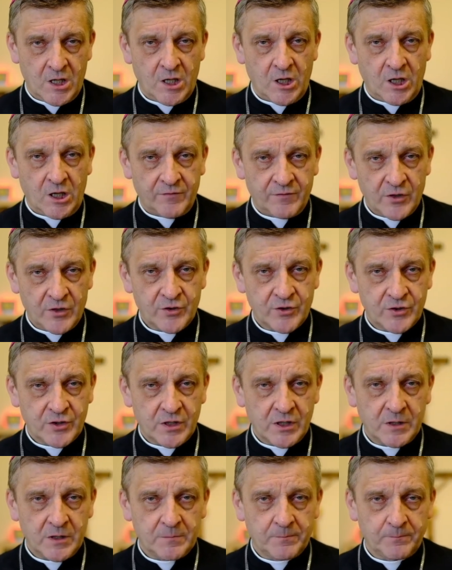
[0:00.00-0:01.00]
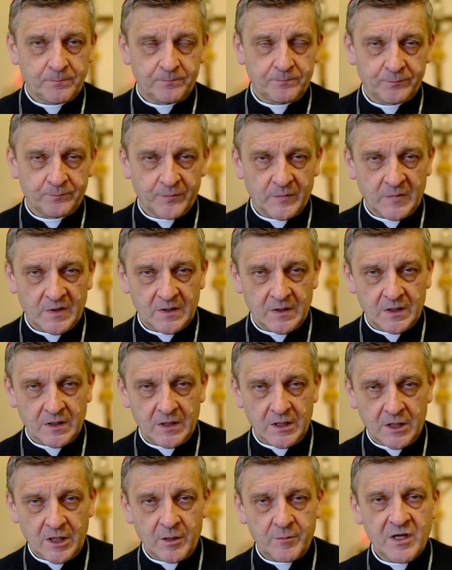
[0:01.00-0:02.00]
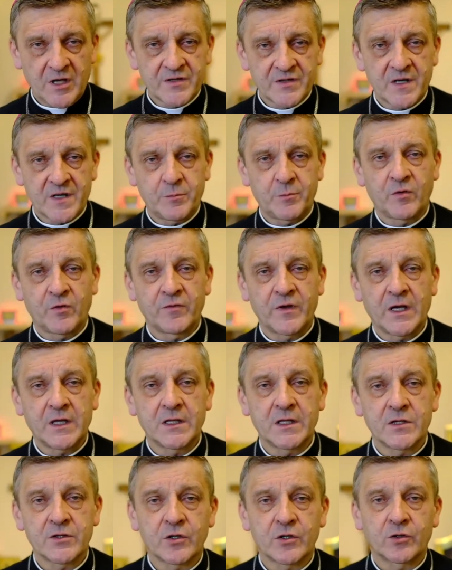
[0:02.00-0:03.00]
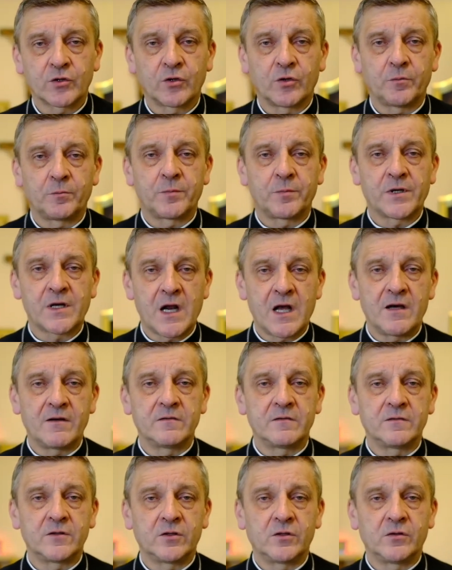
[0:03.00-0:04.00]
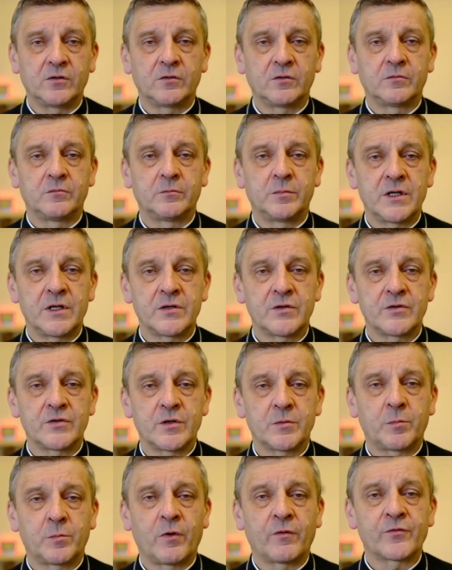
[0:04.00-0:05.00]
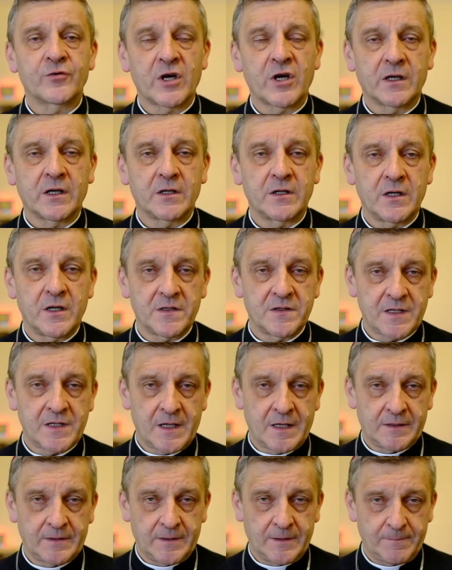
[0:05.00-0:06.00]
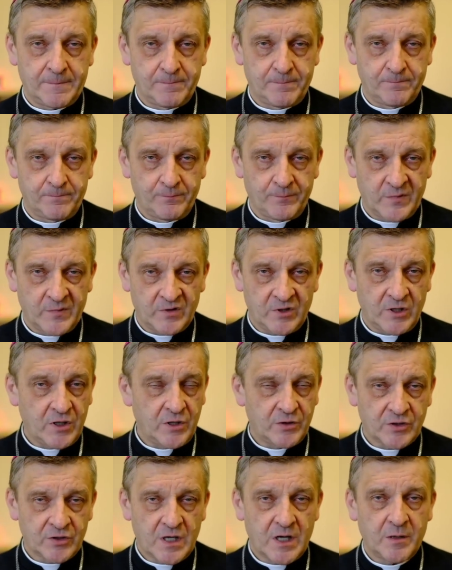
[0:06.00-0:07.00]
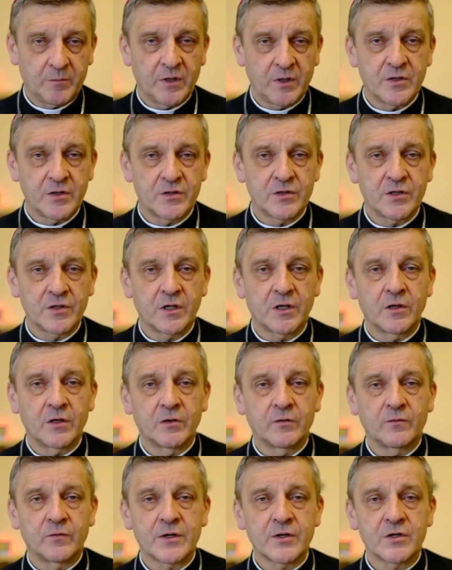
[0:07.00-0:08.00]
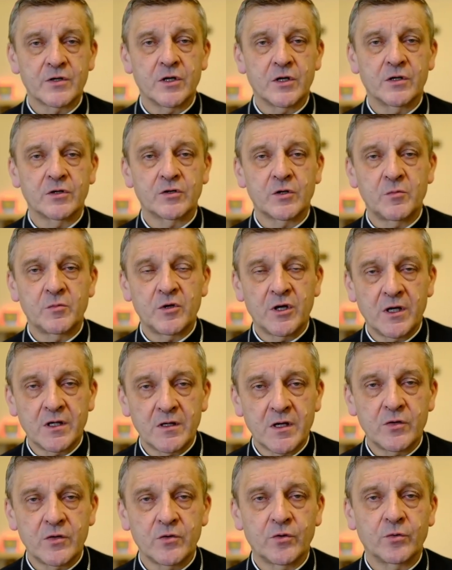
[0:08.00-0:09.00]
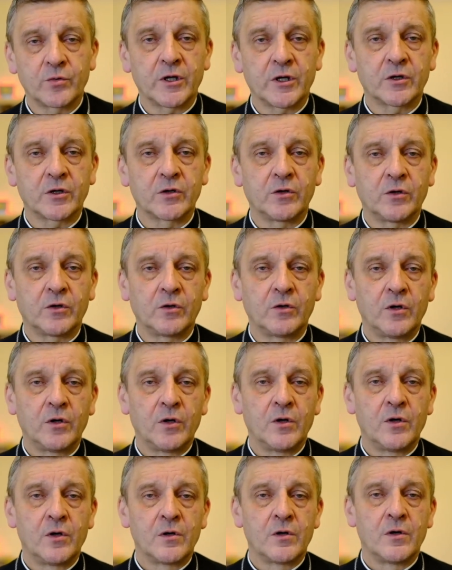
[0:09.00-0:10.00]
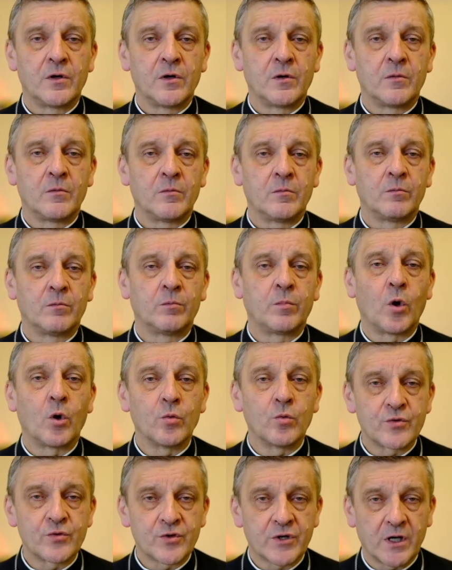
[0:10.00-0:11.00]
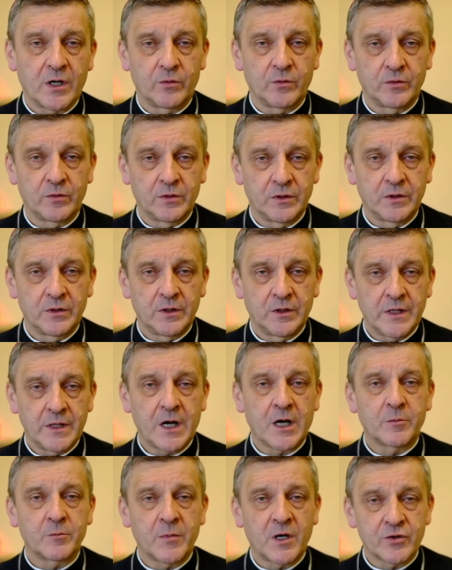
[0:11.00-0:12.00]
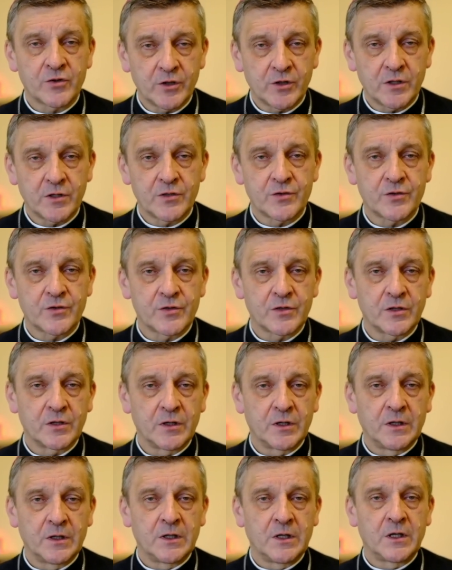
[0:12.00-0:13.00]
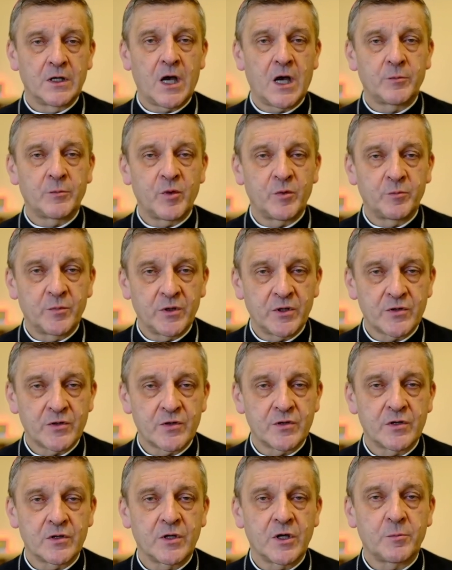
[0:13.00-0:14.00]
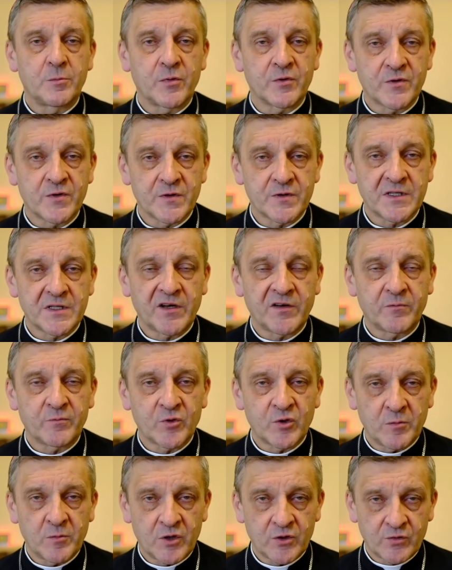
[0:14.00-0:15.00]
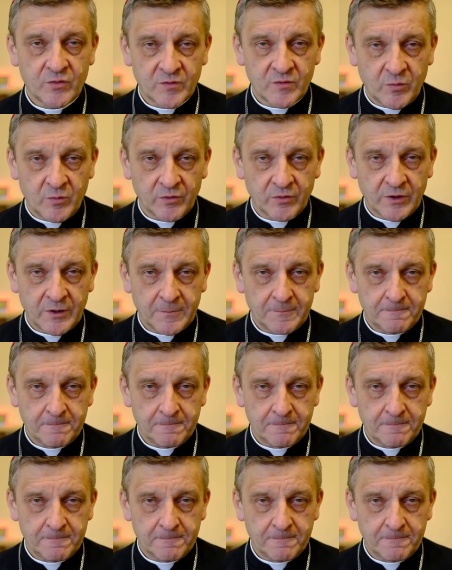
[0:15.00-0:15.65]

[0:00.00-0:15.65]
I wreszcie Jeremiasz zapowiada, że to prawo będzie powszechnie znane, że nie trzeba będzie właśnie, żeby jeden drugiego pouczał, jak ma żyć, aby być i pozostać w przymierzu z Bogiem.